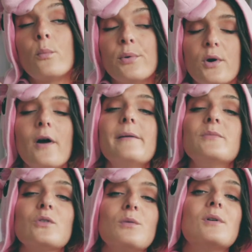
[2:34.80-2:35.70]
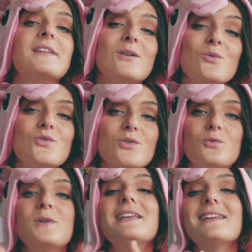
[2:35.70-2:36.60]
On peut quand même se demander
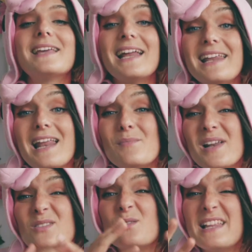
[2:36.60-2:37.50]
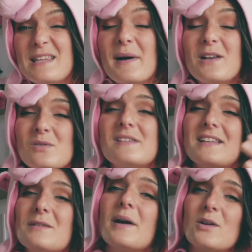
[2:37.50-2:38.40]
aujourd'hui quelle est la place de l'animal dans les
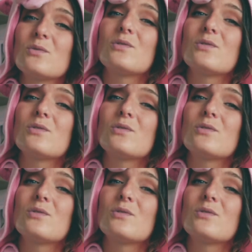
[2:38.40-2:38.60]
expériences